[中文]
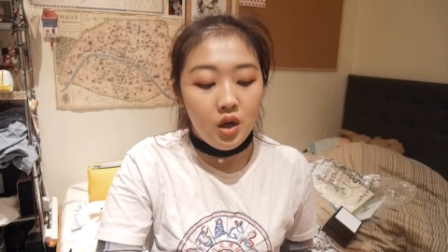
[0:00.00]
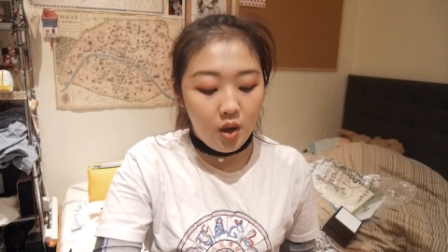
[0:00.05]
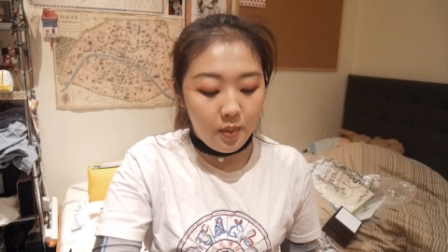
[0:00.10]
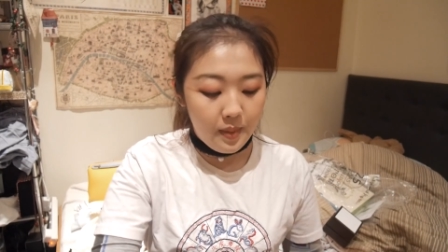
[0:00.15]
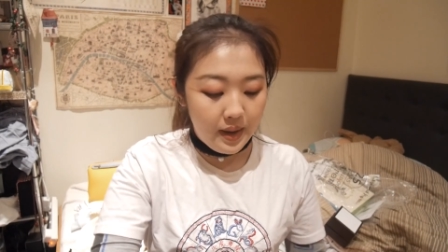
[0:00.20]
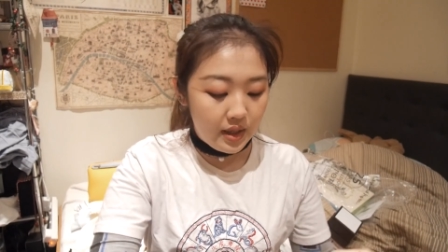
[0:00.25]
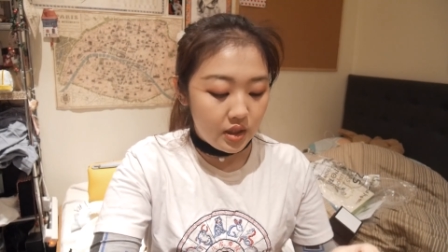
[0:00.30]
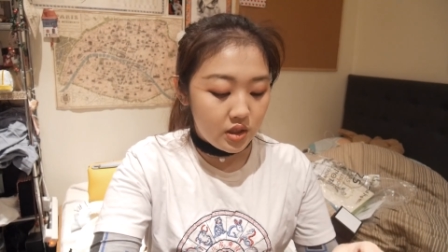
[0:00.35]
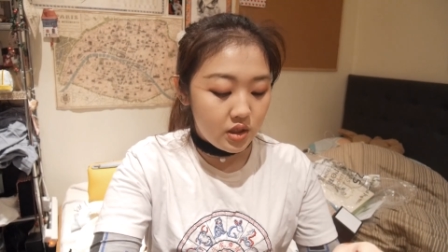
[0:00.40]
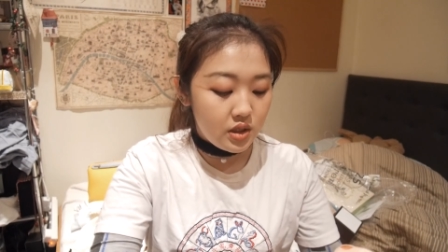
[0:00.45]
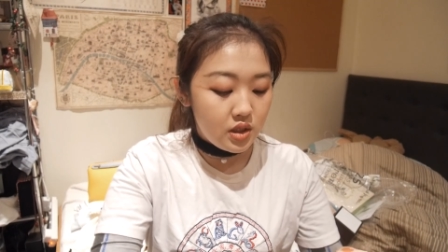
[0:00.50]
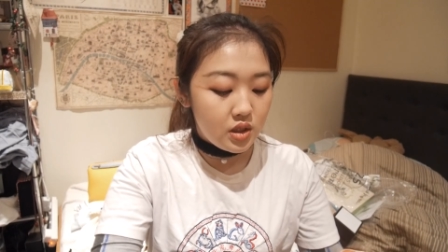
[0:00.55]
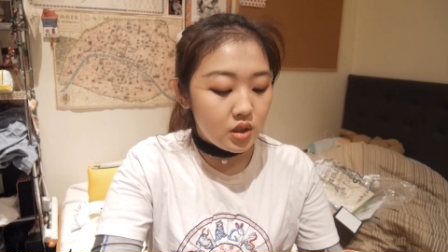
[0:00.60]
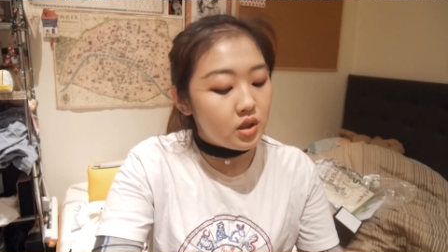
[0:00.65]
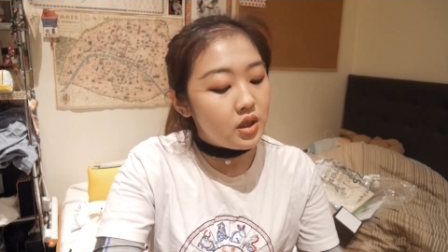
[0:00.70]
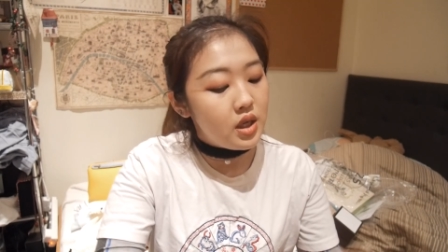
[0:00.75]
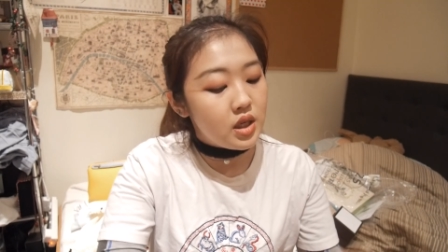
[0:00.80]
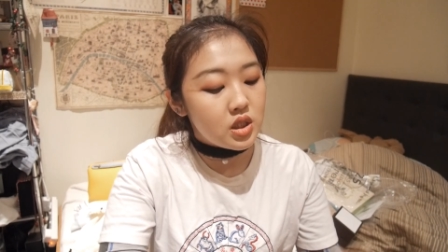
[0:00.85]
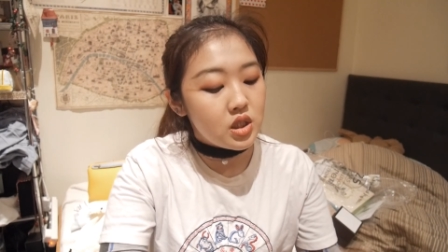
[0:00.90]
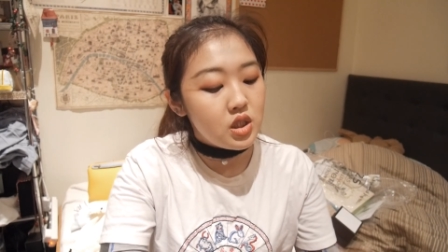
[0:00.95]
好吧，其
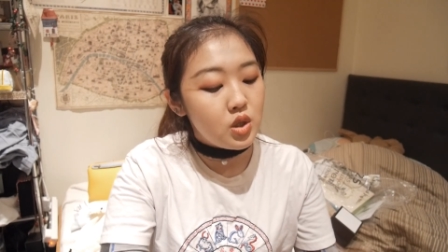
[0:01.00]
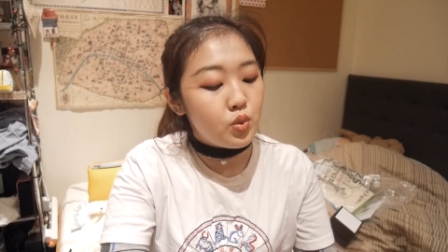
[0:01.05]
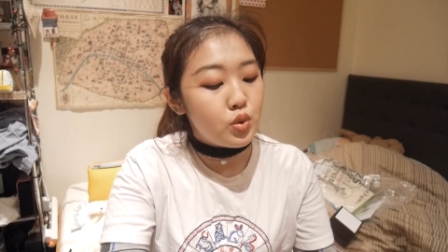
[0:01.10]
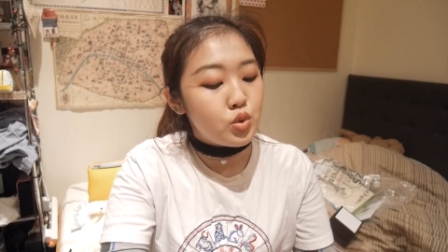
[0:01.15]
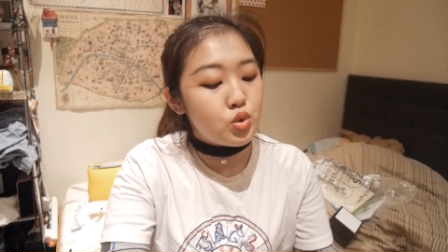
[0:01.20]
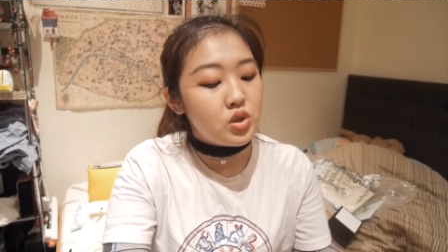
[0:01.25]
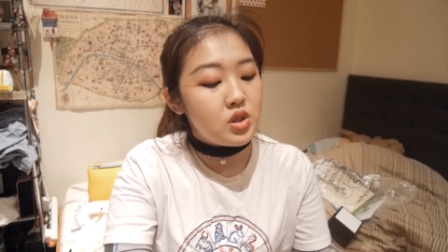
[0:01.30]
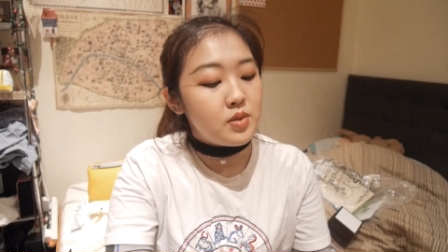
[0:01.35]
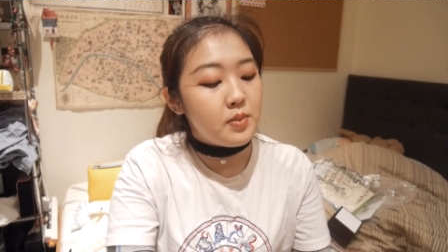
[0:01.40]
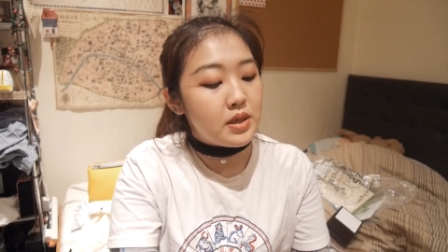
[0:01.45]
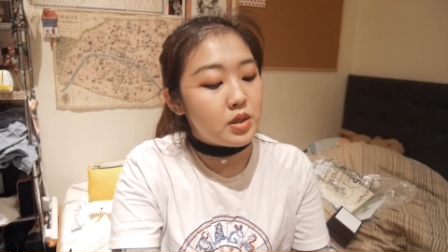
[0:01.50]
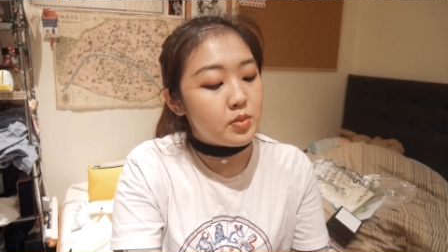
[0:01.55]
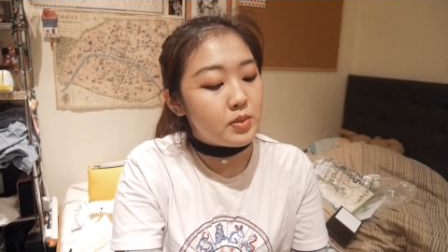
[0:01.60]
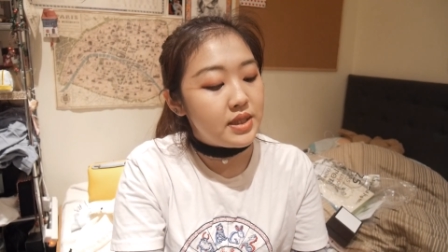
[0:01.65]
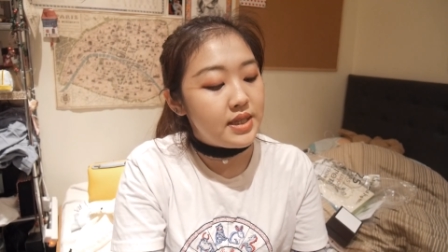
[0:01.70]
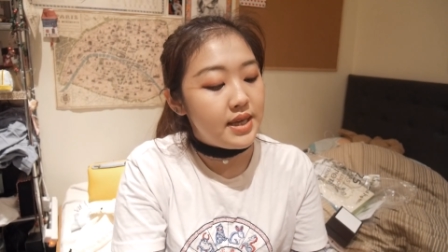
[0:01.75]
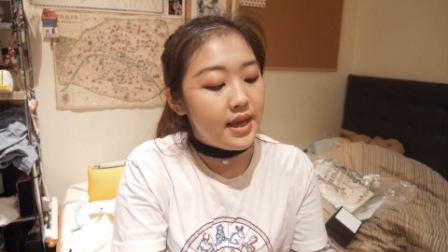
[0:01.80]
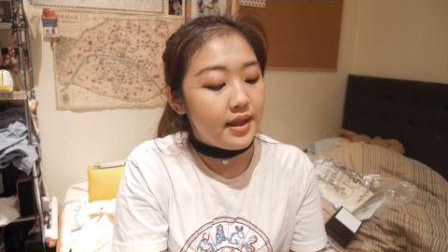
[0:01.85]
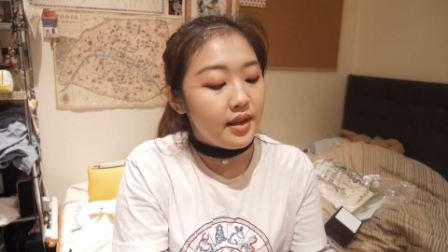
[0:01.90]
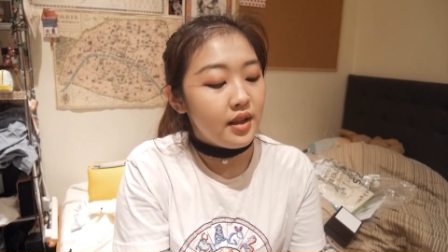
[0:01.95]
实也是因为最近没什
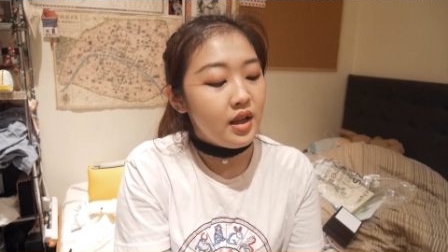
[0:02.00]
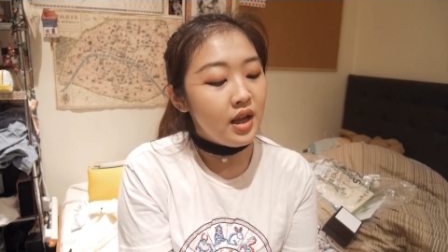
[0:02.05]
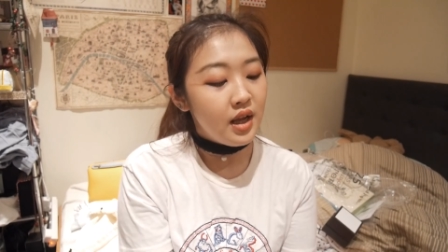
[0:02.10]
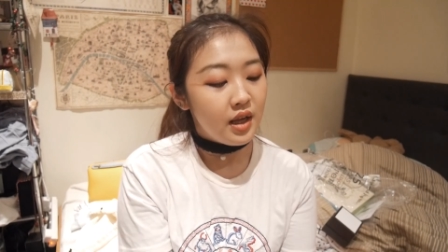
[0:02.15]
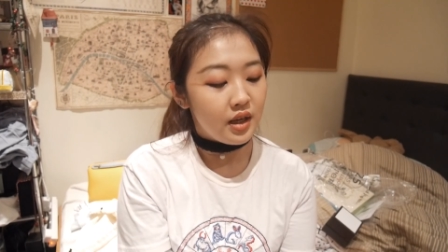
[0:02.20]
么钱，